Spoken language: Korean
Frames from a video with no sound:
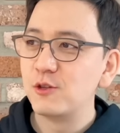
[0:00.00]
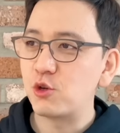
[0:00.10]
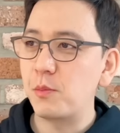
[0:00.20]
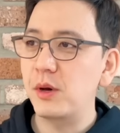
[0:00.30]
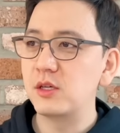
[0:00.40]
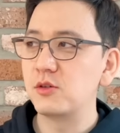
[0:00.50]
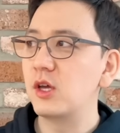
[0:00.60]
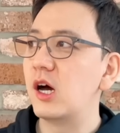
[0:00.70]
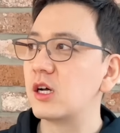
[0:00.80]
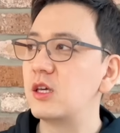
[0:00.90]

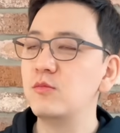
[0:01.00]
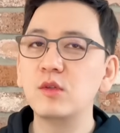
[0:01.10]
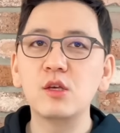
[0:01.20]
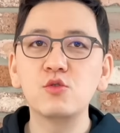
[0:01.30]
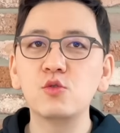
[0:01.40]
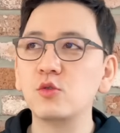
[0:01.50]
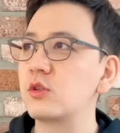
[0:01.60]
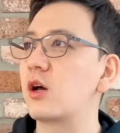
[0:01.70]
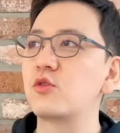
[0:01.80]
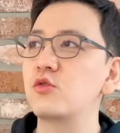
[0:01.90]
좌파에서 야
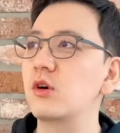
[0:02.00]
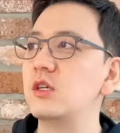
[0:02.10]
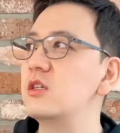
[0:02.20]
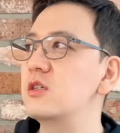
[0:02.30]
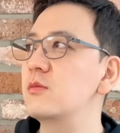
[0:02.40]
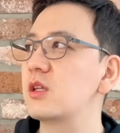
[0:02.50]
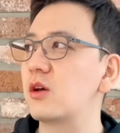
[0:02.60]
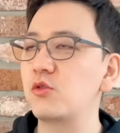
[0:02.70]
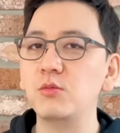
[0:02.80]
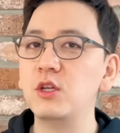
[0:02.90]
김대중 다큐가 이승만
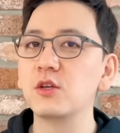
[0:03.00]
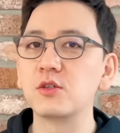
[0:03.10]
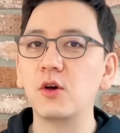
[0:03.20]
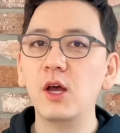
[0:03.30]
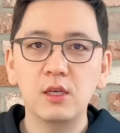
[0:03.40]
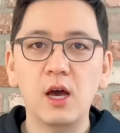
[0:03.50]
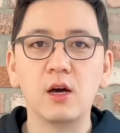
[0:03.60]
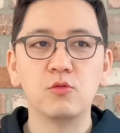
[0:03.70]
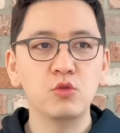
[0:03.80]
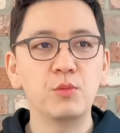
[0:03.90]
다큐에 밀렸어.
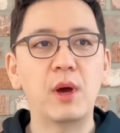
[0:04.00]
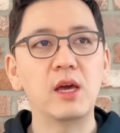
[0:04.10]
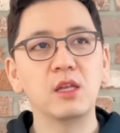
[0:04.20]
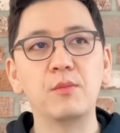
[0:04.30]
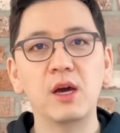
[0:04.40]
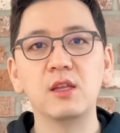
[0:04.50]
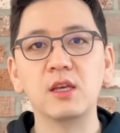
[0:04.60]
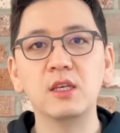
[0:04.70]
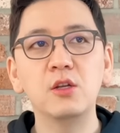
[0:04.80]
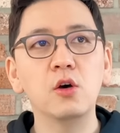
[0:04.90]
야 우리 봐야 돼 봐야
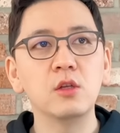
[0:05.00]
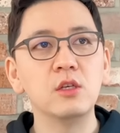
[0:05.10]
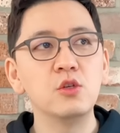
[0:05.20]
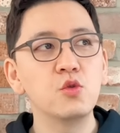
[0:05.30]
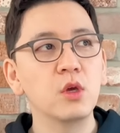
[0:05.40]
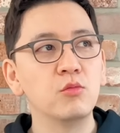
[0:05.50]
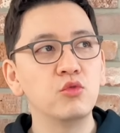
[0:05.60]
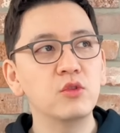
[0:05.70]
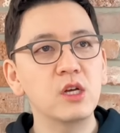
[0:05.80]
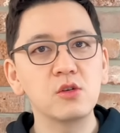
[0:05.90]
돼 이런 일종의
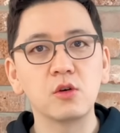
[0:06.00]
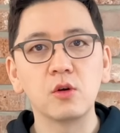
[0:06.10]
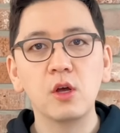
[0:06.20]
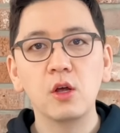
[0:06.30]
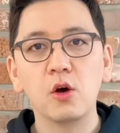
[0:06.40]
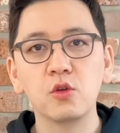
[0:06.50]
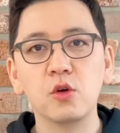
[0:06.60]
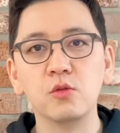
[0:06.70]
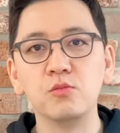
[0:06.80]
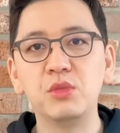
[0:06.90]
문화적
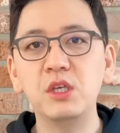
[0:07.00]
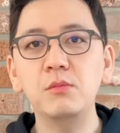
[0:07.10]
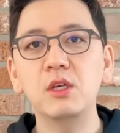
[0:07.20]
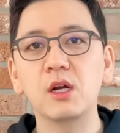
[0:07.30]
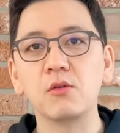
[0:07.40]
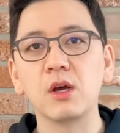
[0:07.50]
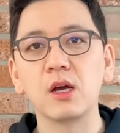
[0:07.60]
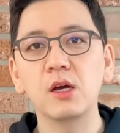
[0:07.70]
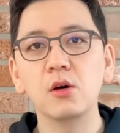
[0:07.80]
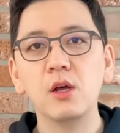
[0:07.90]
어떤 밈이라고
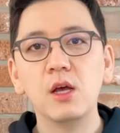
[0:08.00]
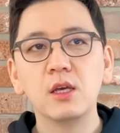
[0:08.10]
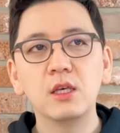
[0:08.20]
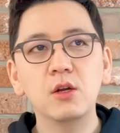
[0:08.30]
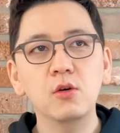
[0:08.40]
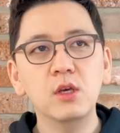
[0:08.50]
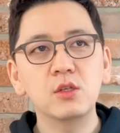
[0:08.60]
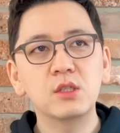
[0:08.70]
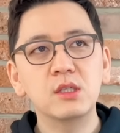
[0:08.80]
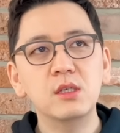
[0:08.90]
할까요? 이런
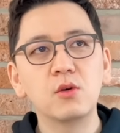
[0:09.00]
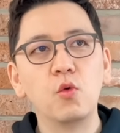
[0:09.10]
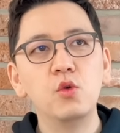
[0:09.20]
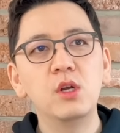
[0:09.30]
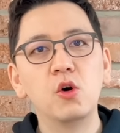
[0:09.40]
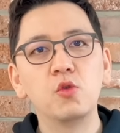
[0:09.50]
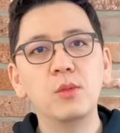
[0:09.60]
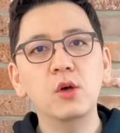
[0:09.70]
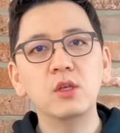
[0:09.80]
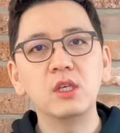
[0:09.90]
게 쓱
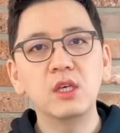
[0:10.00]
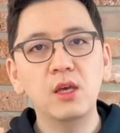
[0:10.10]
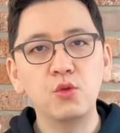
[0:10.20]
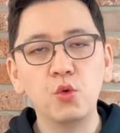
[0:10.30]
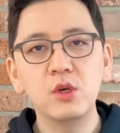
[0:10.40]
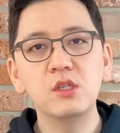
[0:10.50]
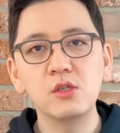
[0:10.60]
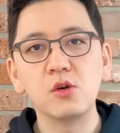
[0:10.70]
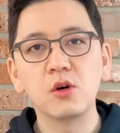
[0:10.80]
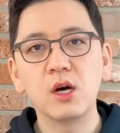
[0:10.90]
올라오면 이게
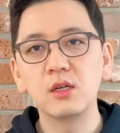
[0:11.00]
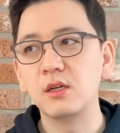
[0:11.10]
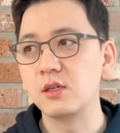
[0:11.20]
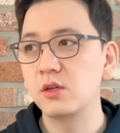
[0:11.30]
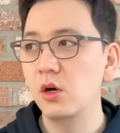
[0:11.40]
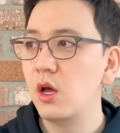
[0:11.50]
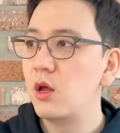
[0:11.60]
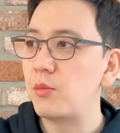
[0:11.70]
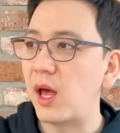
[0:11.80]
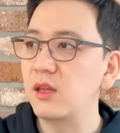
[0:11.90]
노이즈 역할을 해서
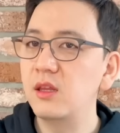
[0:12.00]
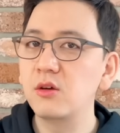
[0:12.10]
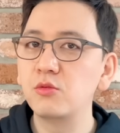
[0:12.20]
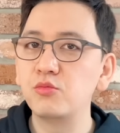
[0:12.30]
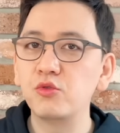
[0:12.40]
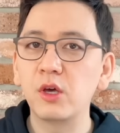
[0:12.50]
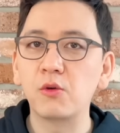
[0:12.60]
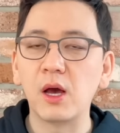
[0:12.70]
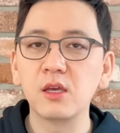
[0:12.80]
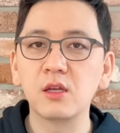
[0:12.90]

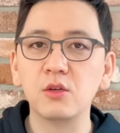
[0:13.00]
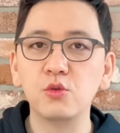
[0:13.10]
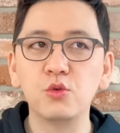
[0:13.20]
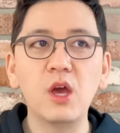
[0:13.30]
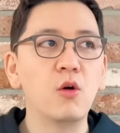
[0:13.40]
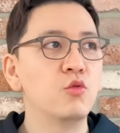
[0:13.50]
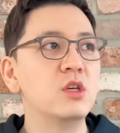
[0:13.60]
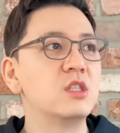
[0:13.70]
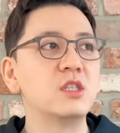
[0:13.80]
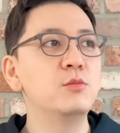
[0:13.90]
반대급부의 관객들도 야
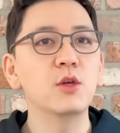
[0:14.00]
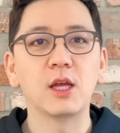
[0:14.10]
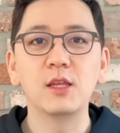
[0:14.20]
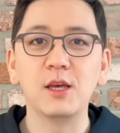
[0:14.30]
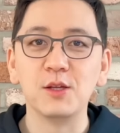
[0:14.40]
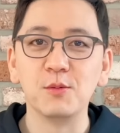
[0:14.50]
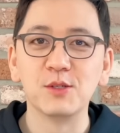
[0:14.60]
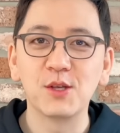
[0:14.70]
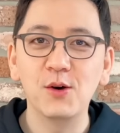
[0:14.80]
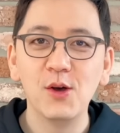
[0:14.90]
우리 지면 안 돼
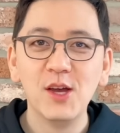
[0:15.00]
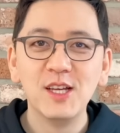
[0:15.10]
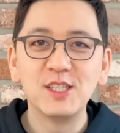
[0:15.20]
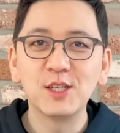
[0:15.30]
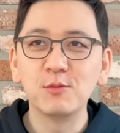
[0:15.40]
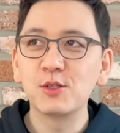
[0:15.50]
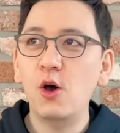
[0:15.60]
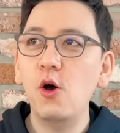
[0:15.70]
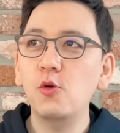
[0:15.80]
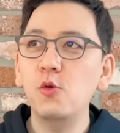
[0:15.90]
이러면서 지금
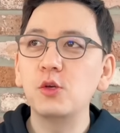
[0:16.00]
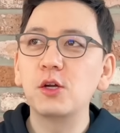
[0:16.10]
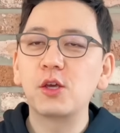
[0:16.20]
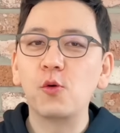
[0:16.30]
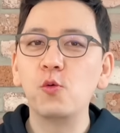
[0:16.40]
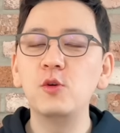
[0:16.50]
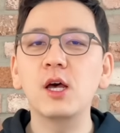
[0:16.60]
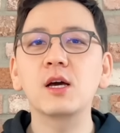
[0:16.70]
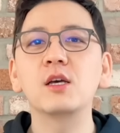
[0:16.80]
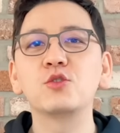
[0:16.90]
서로 이렇게
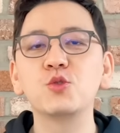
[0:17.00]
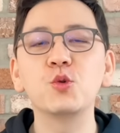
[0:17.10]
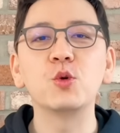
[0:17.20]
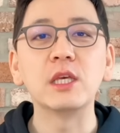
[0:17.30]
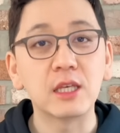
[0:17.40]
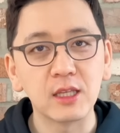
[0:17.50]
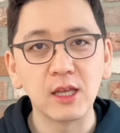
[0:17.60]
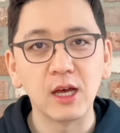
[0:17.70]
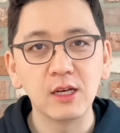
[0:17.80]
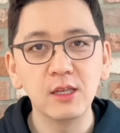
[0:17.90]
올라갈 수도
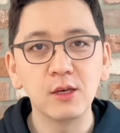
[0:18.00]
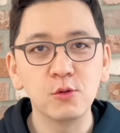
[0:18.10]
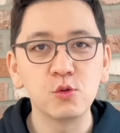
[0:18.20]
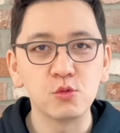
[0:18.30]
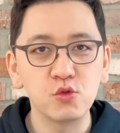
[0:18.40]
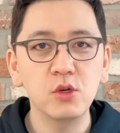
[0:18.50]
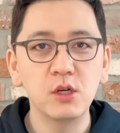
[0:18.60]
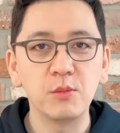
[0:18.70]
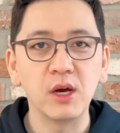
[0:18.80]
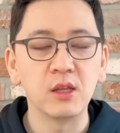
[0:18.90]
있겠다. 근데 이건 좀
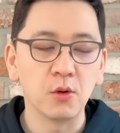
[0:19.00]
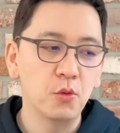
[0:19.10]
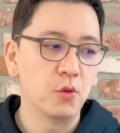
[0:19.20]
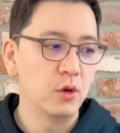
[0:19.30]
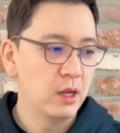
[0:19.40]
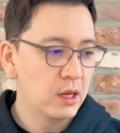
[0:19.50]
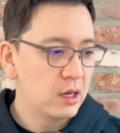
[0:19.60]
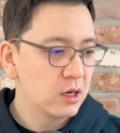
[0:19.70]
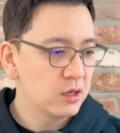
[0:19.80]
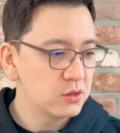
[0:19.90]
추이를 봐야 되고
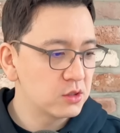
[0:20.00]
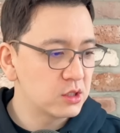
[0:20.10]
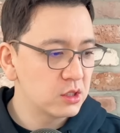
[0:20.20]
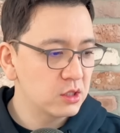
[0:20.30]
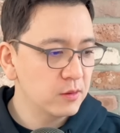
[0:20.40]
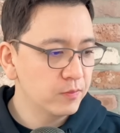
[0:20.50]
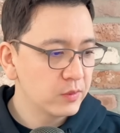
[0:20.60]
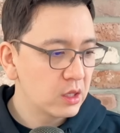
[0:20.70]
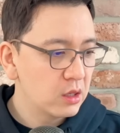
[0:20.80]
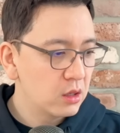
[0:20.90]
그래서 지금
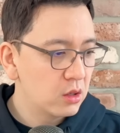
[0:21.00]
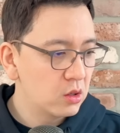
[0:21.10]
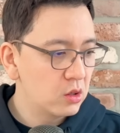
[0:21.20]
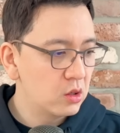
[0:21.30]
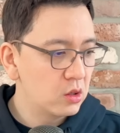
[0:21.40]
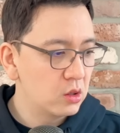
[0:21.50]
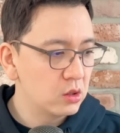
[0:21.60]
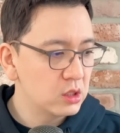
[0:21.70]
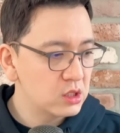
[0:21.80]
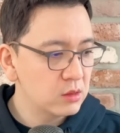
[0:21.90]

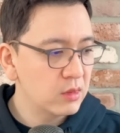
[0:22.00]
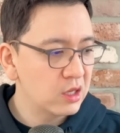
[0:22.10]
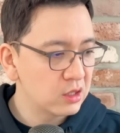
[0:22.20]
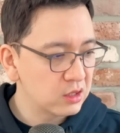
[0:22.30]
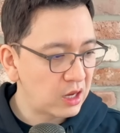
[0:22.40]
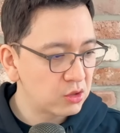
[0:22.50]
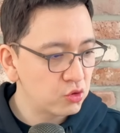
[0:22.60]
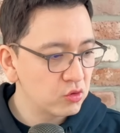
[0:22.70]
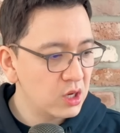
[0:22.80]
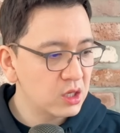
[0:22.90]
어 이승만
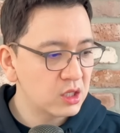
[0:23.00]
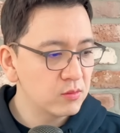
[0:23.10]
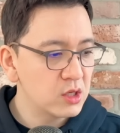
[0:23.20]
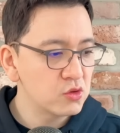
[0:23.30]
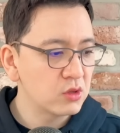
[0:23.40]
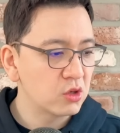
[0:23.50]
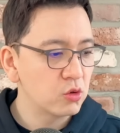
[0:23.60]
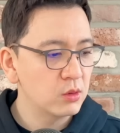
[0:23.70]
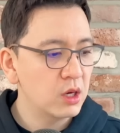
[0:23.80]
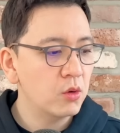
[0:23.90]
다큐가 김대중
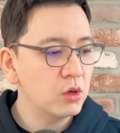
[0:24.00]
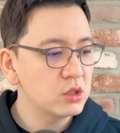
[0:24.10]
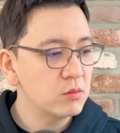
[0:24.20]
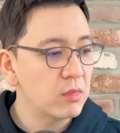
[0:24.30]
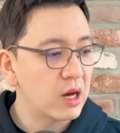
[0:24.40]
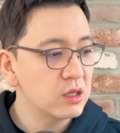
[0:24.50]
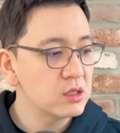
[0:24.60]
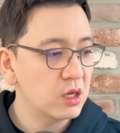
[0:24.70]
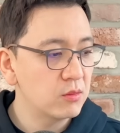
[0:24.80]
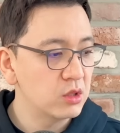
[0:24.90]
다큐보다 훨씬
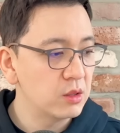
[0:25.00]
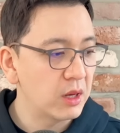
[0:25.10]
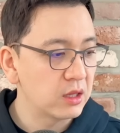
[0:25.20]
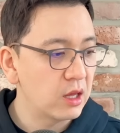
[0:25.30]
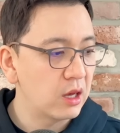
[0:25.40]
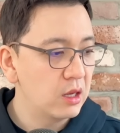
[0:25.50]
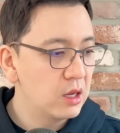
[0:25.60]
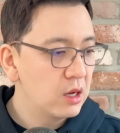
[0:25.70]
많은 사람들이 봤다.